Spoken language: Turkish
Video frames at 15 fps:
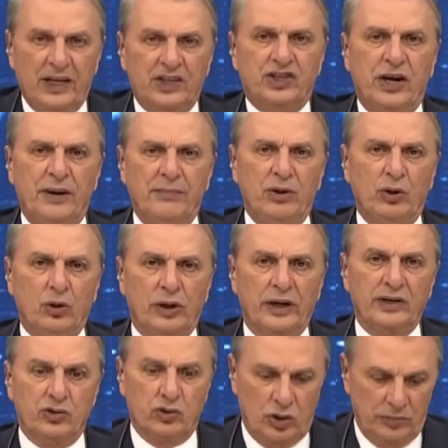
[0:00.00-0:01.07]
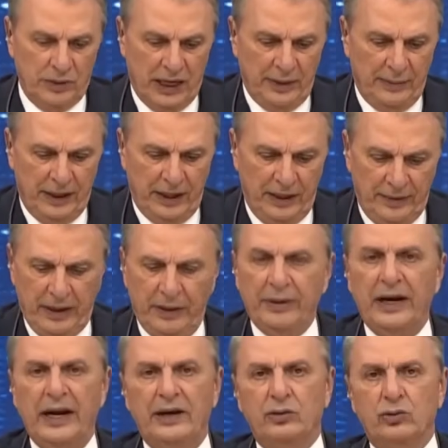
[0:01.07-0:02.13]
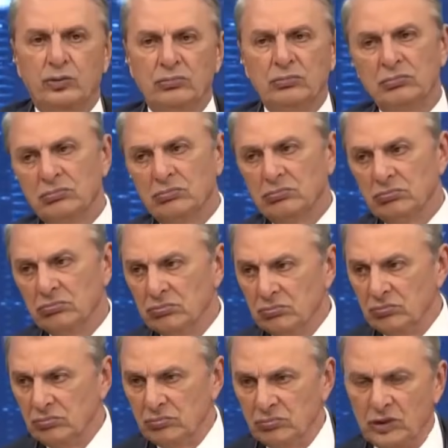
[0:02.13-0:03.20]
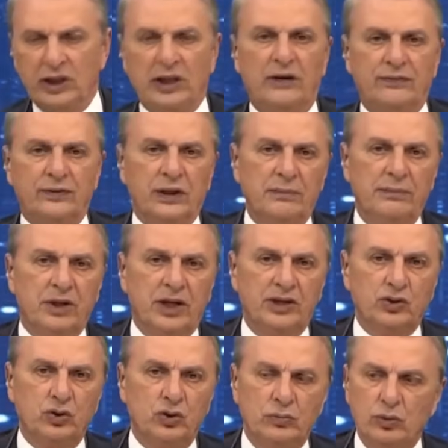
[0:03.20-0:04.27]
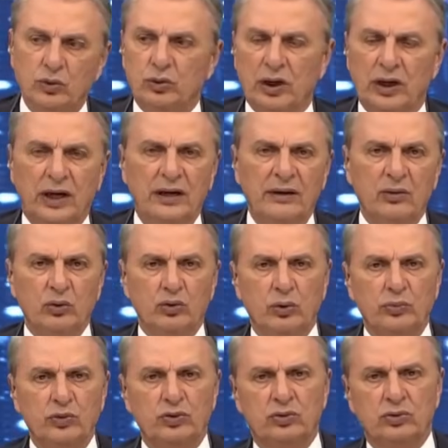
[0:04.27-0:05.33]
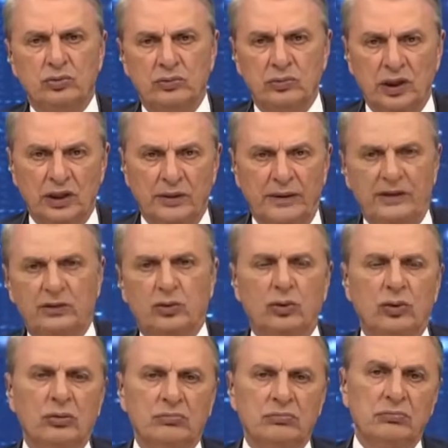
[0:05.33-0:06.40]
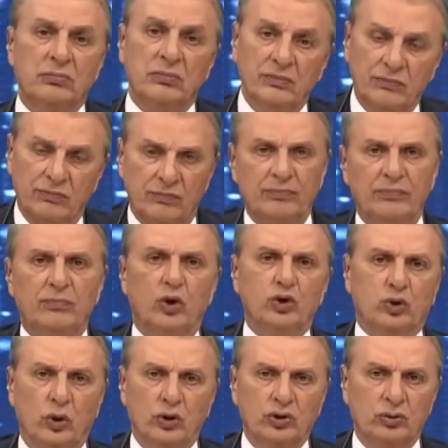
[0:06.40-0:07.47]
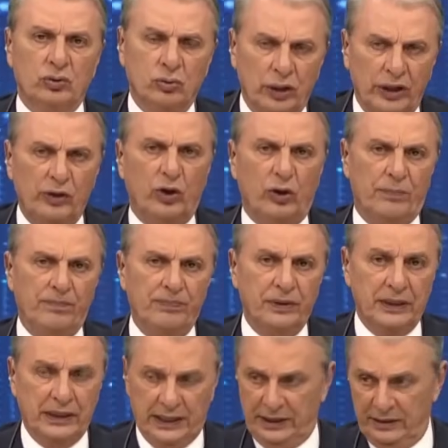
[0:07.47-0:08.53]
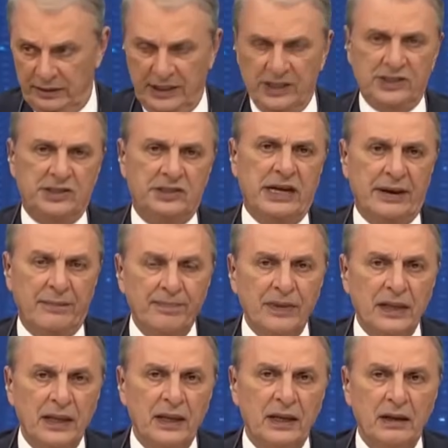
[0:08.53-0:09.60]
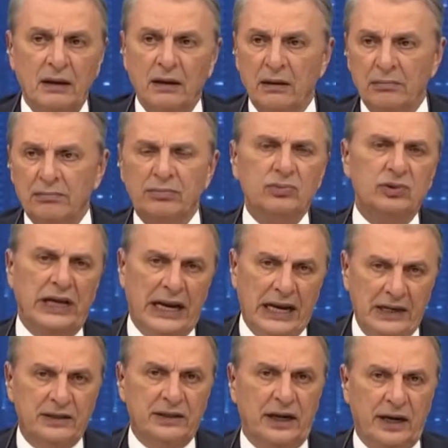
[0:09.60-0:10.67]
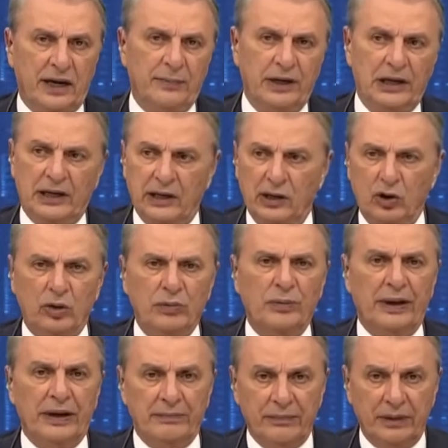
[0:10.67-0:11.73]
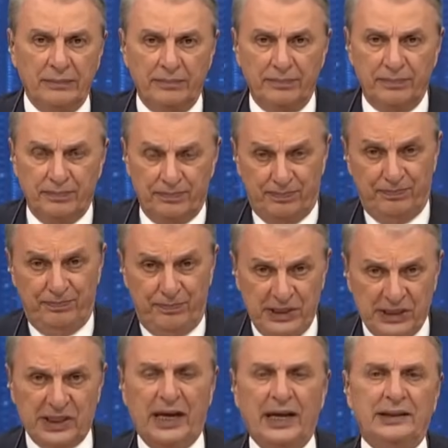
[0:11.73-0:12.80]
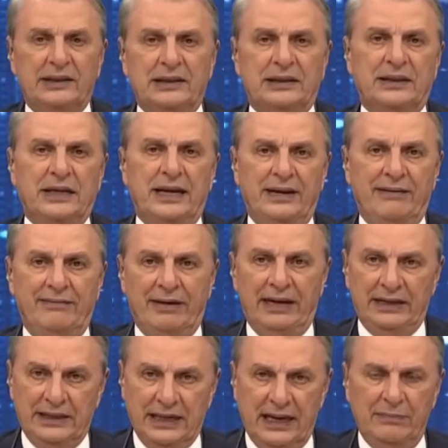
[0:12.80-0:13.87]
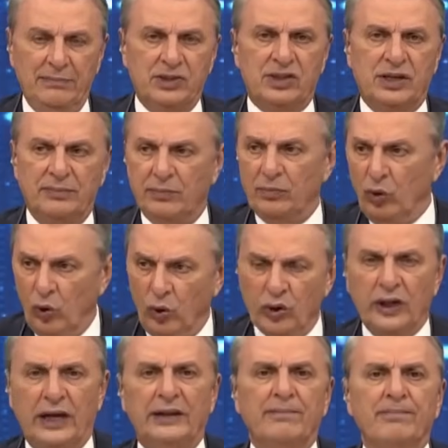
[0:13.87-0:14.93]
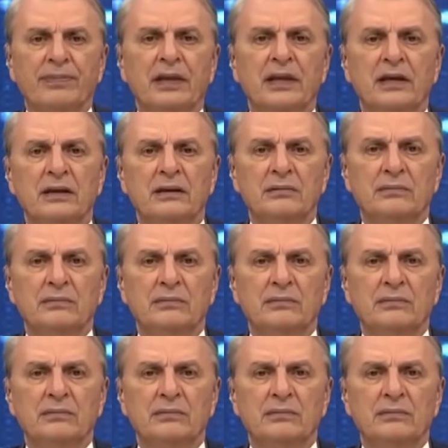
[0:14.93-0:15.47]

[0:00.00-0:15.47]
Ben yaşayan biri olarak söyleyeyim. Yani ben hemen hemen her gün ya da haftanın birkaç günü mutlaka otobüs ya da metro motor kullanıyorum. Yani denizde. Genellikle arabayla geliyorum ama bir saatten evvel gelmişsem oradan